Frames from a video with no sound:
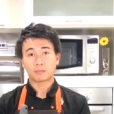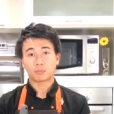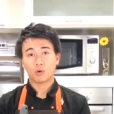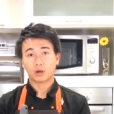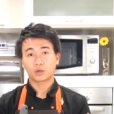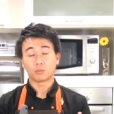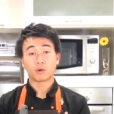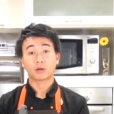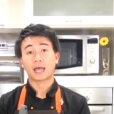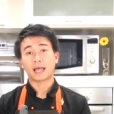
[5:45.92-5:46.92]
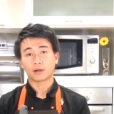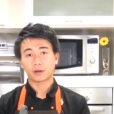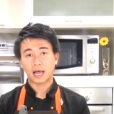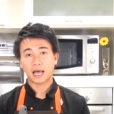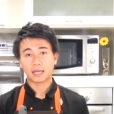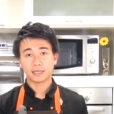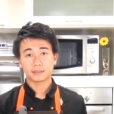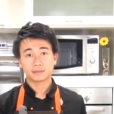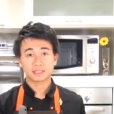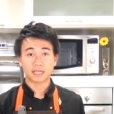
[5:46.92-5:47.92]
แบบพวกขนมหม้อแกงก็ได้
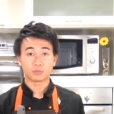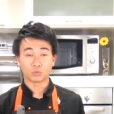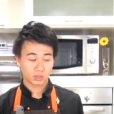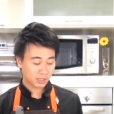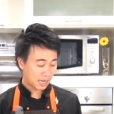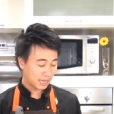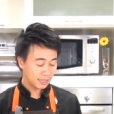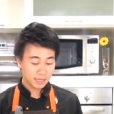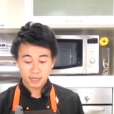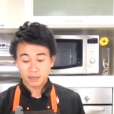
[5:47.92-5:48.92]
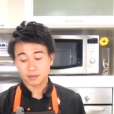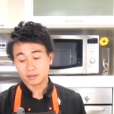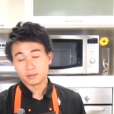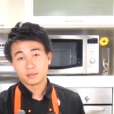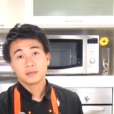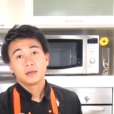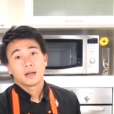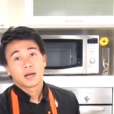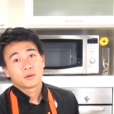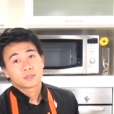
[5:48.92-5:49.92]
ใส่วุ้นก็ได้หรือ
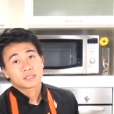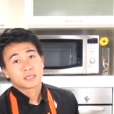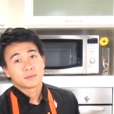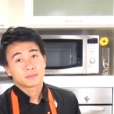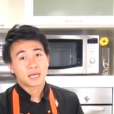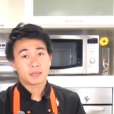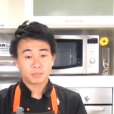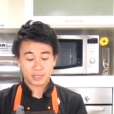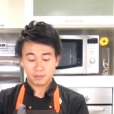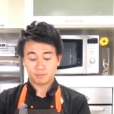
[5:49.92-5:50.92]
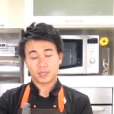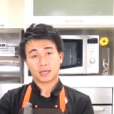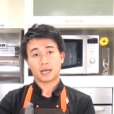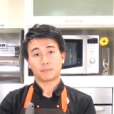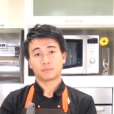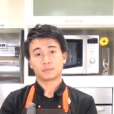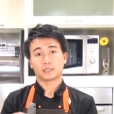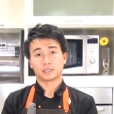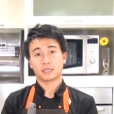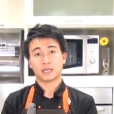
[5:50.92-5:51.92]
เราจะเสิร์ฟใส่พิมพ์นะครับ
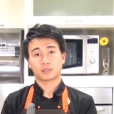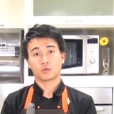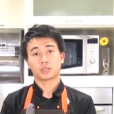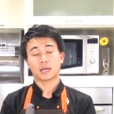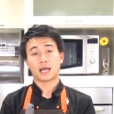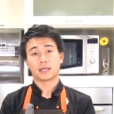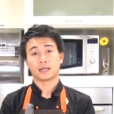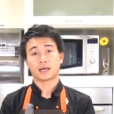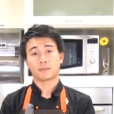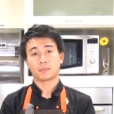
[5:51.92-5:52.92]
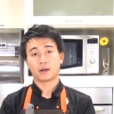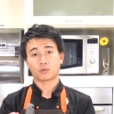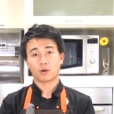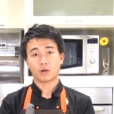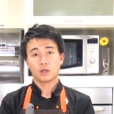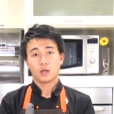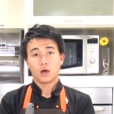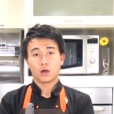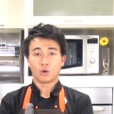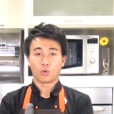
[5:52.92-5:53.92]
อย่างเช่นเนี่ยถ้วยตะไลนะครับเราก็
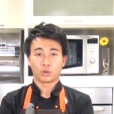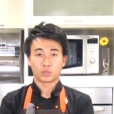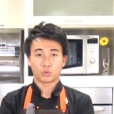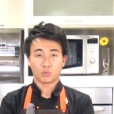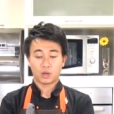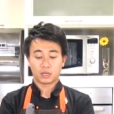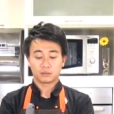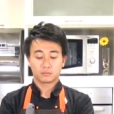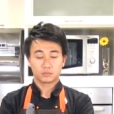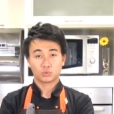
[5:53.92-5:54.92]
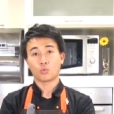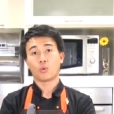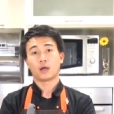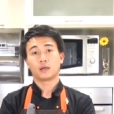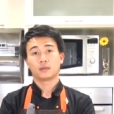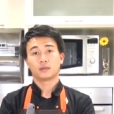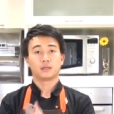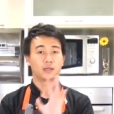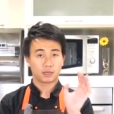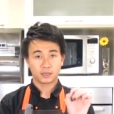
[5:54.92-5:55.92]
โรยตัวถั่ว
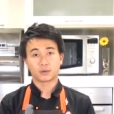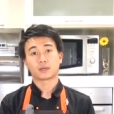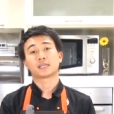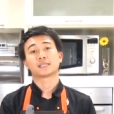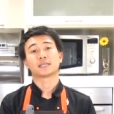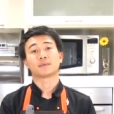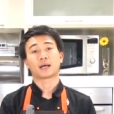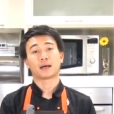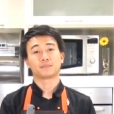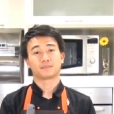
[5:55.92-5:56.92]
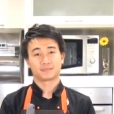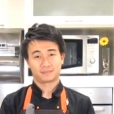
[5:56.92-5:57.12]
แล้วก็เดี๋ยวก็จะเสิร์ฟครับ